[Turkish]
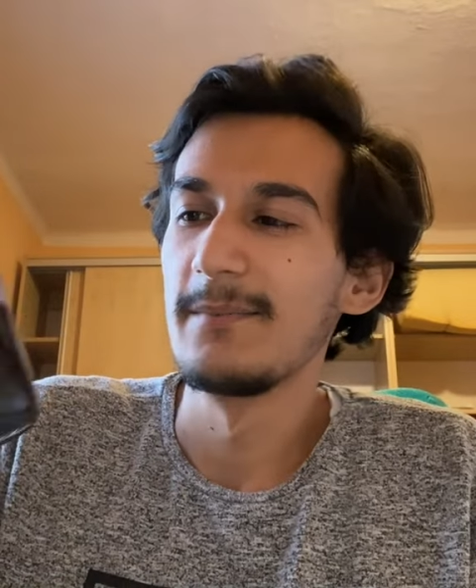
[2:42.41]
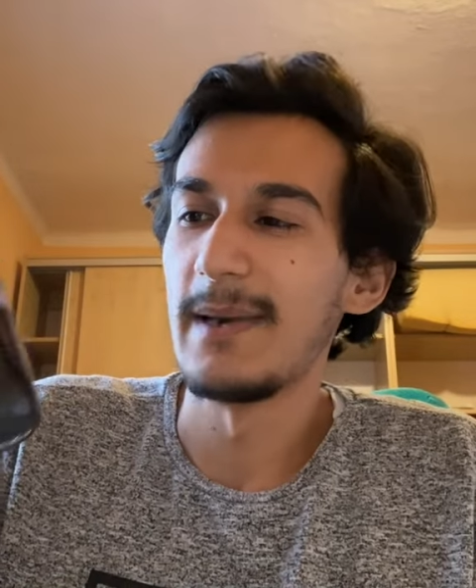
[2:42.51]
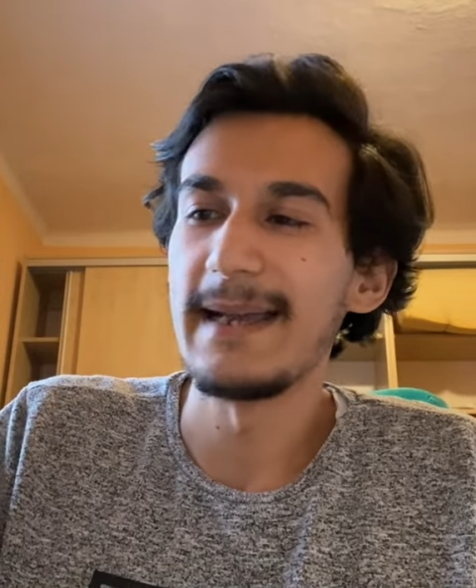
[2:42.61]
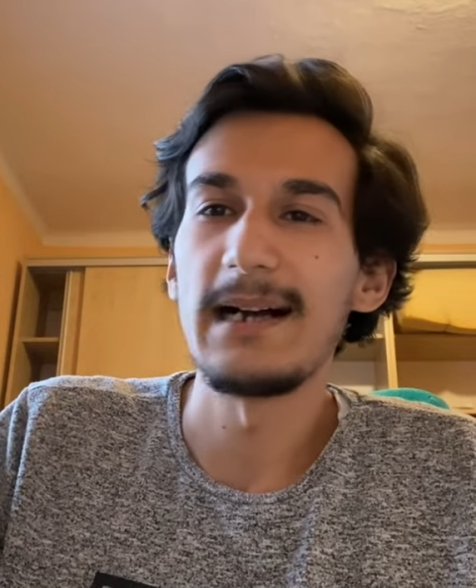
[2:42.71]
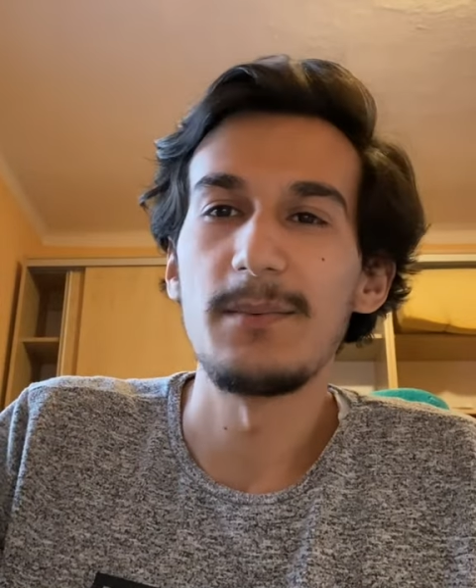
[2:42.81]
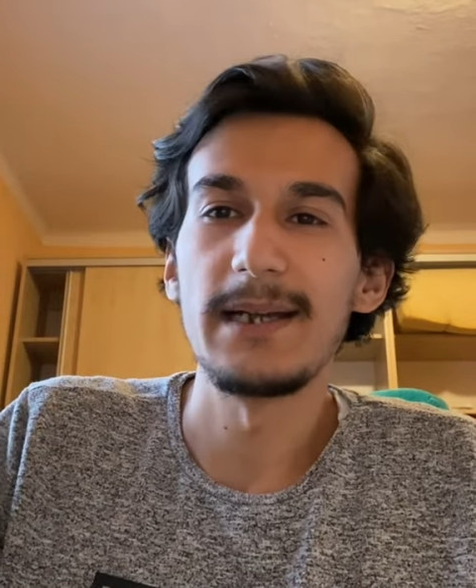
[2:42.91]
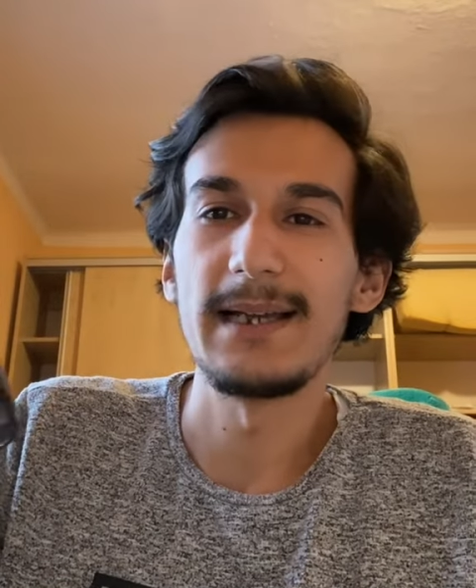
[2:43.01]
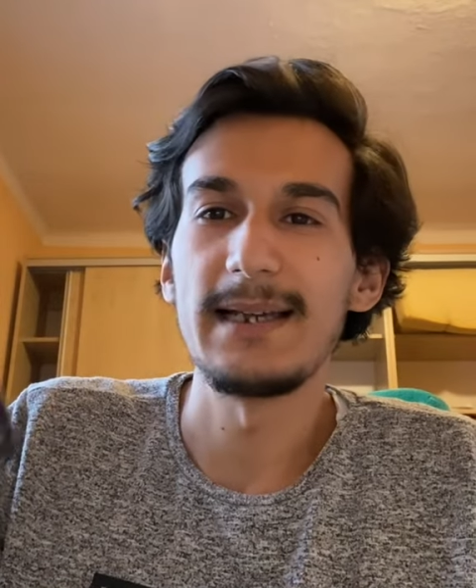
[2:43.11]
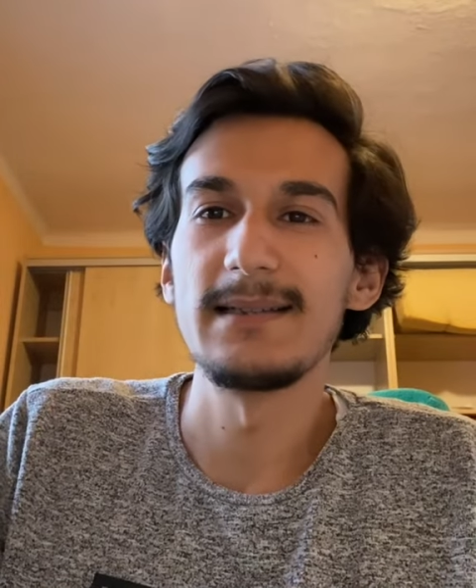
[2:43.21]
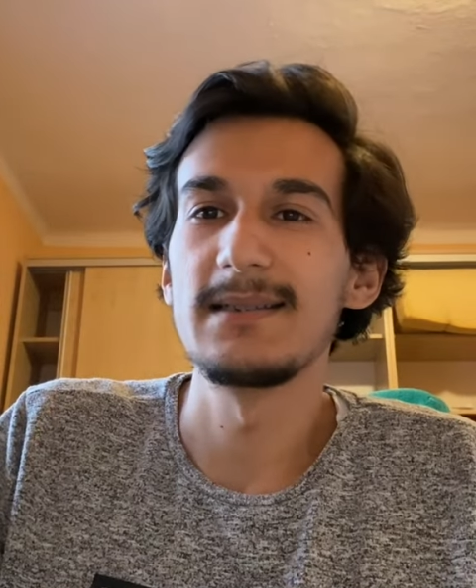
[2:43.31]
Baya
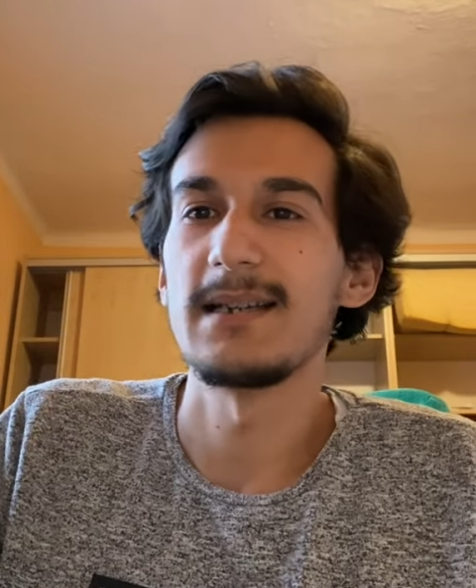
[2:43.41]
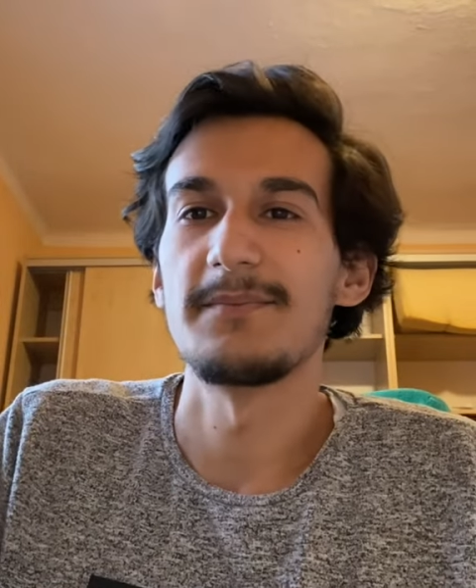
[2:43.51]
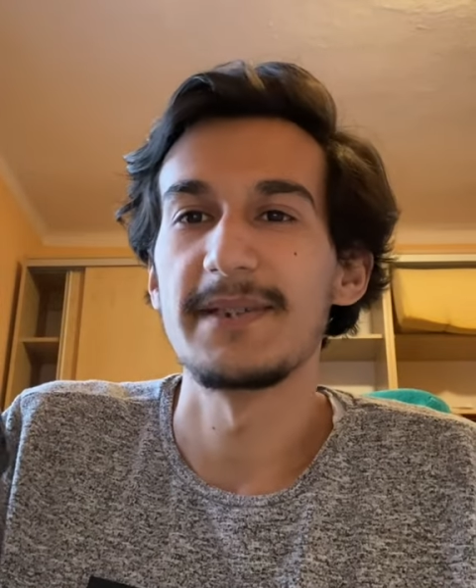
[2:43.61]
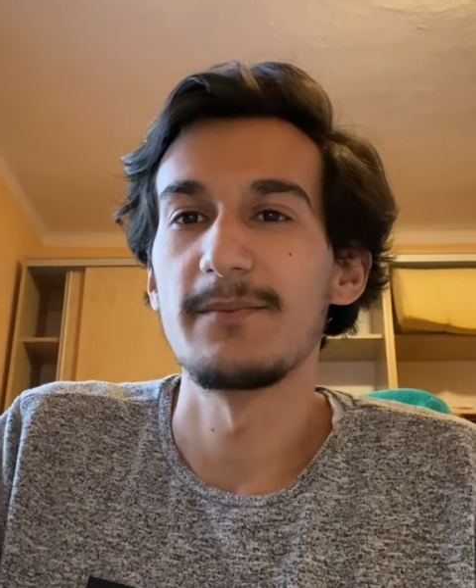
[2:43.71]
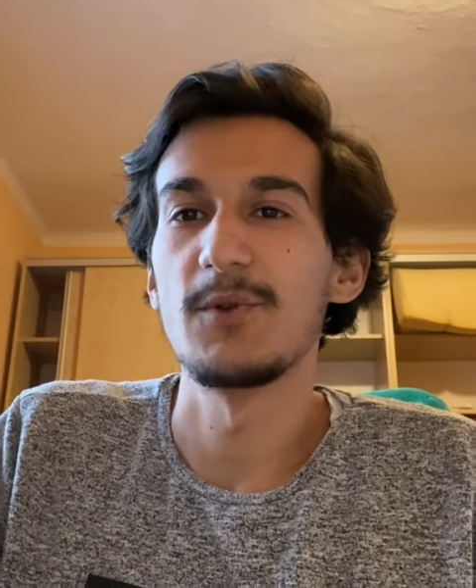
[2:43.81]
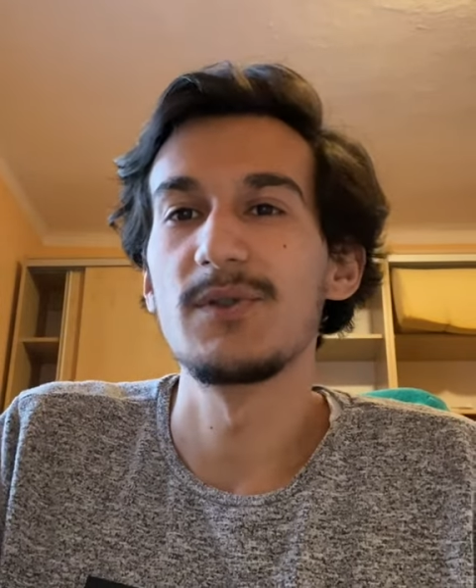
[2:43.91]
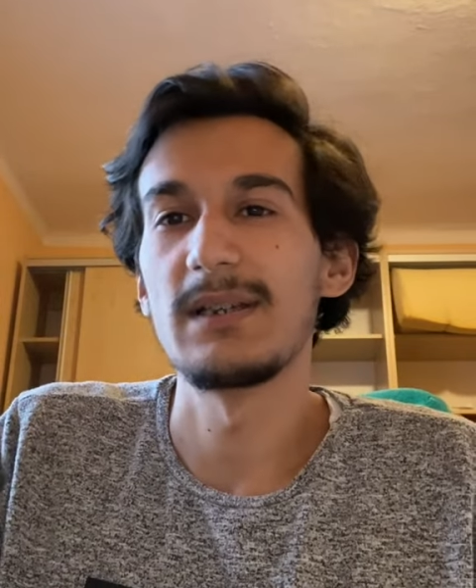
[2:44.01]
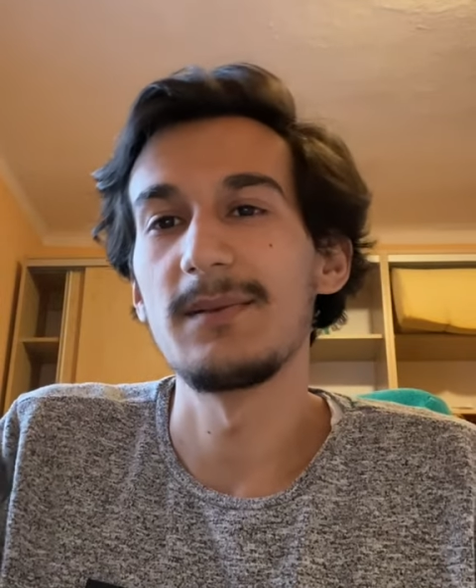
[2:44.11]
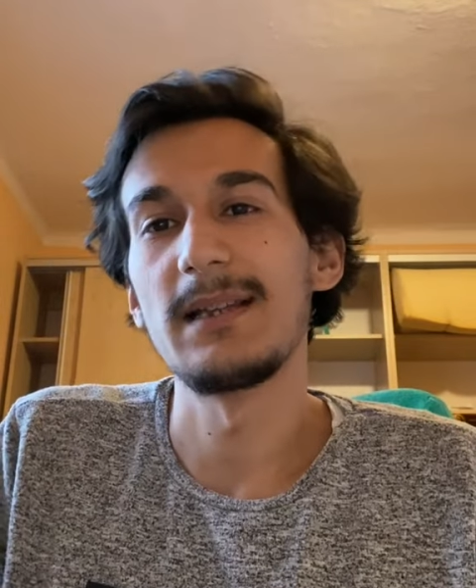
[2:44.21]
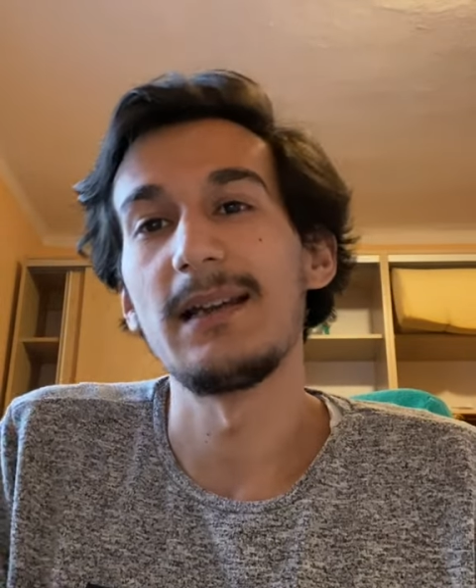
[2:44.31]
baya yanlış yapmışım. Boş
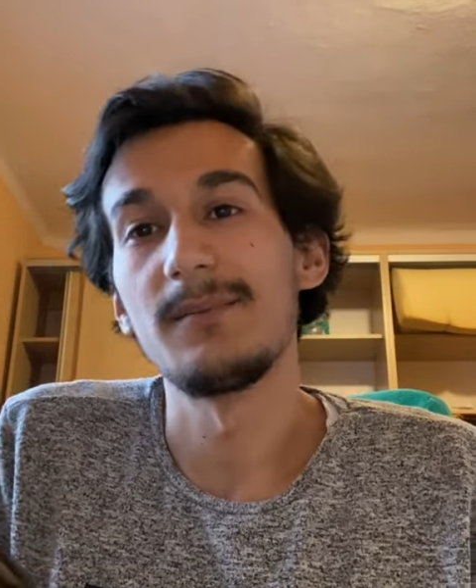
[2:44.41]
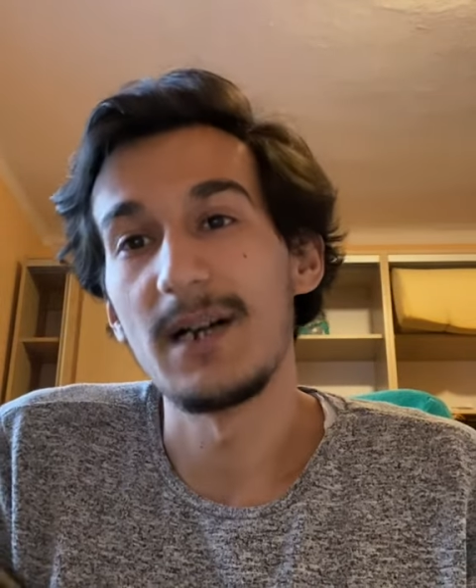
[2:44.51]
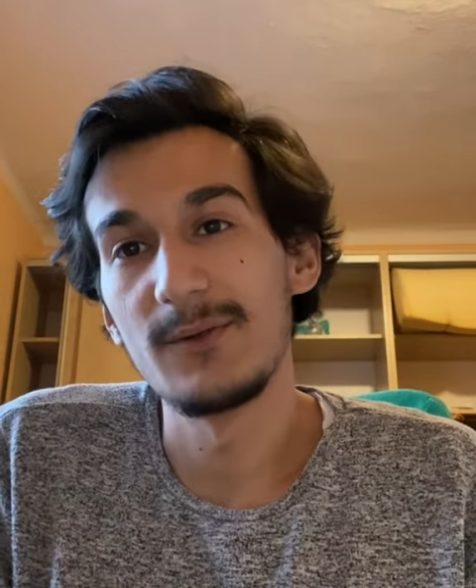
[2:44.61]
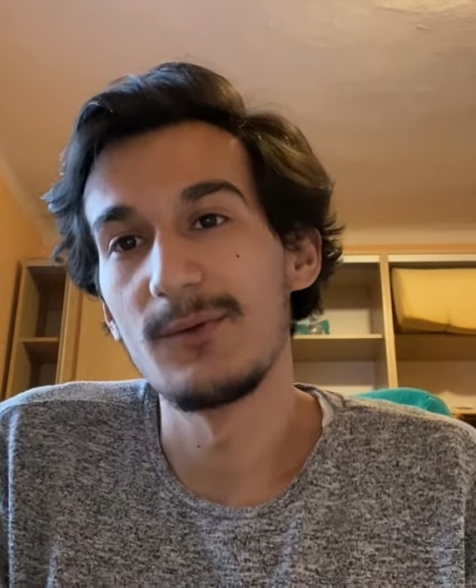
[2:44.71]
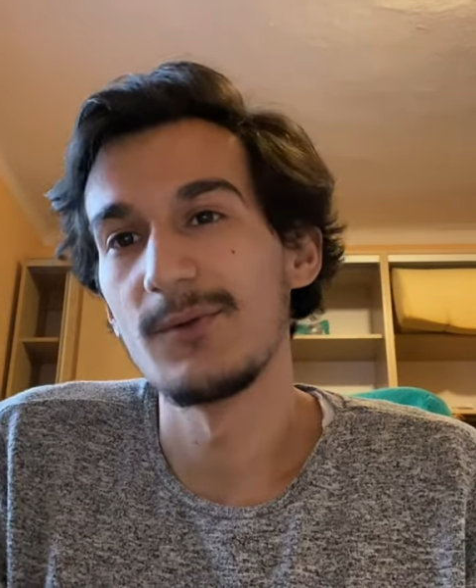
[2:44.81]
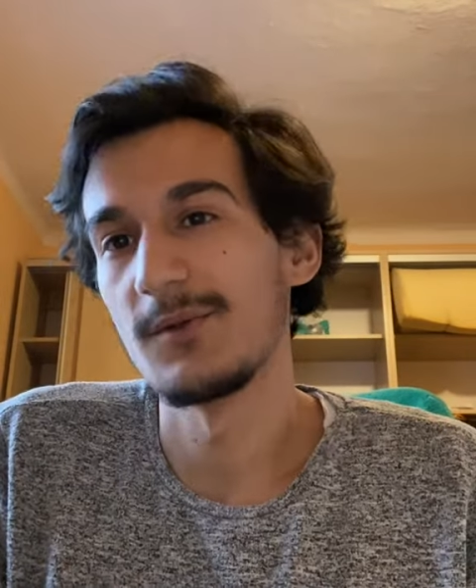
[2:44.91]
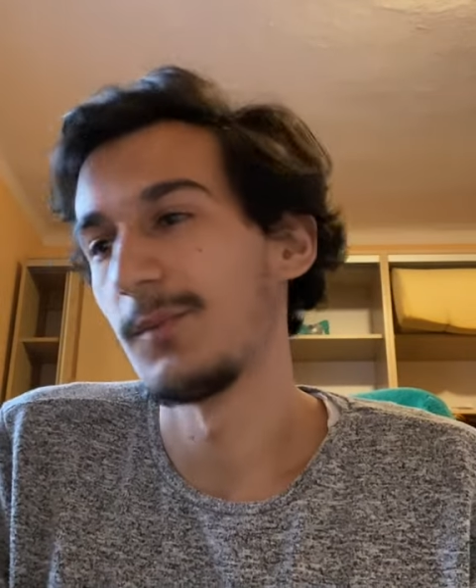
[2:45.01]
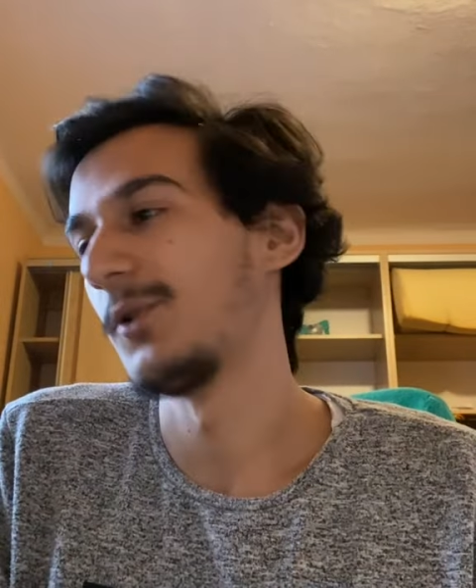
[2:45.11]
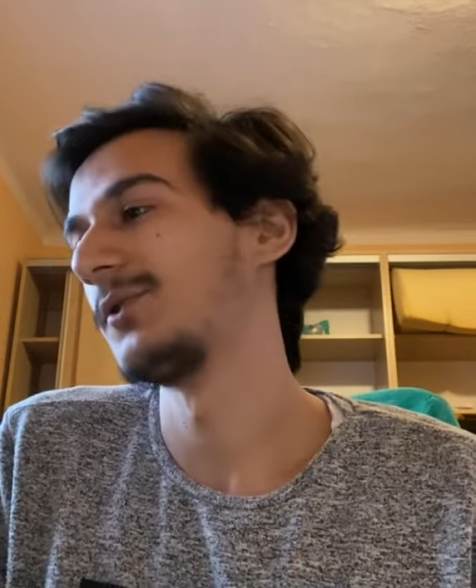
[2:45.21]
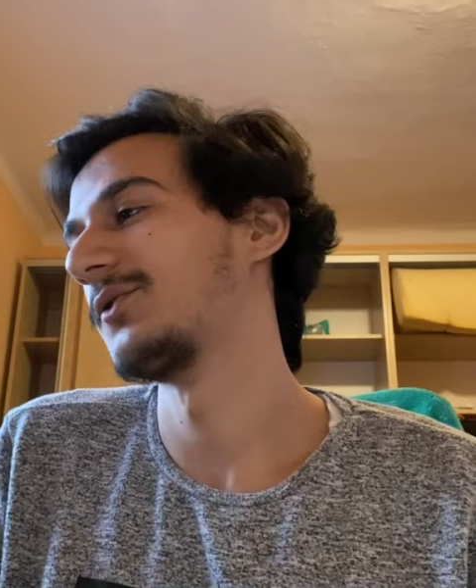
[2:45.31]
yere bir tane
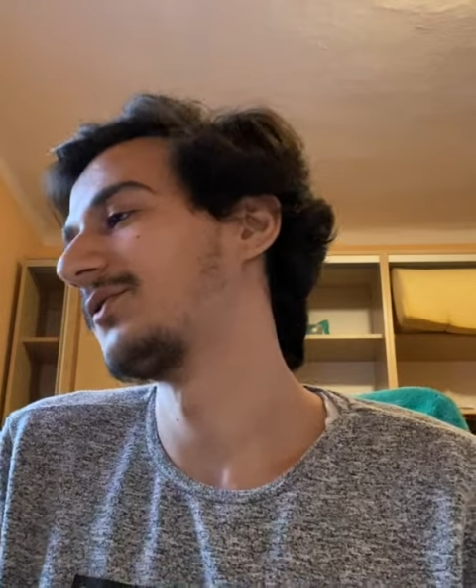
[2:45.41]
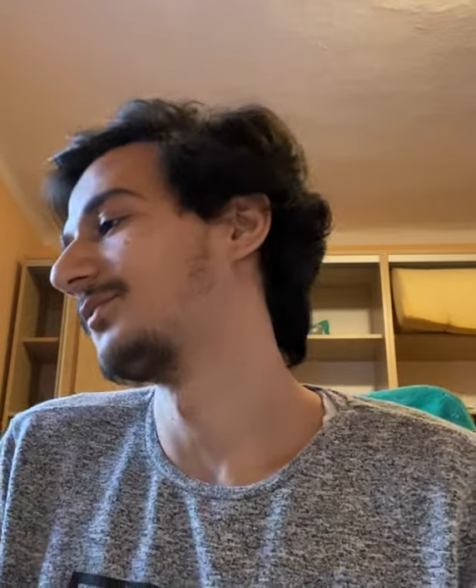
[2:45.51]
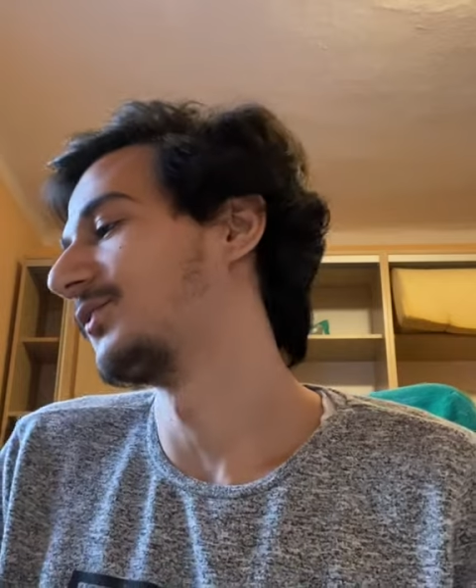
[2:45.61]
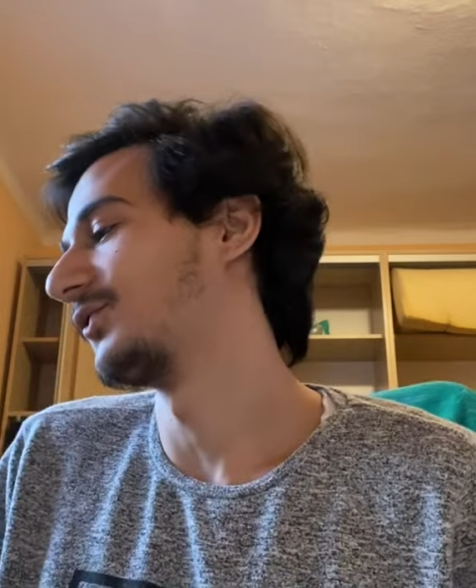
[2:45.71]
maydanozumu öldürdüm.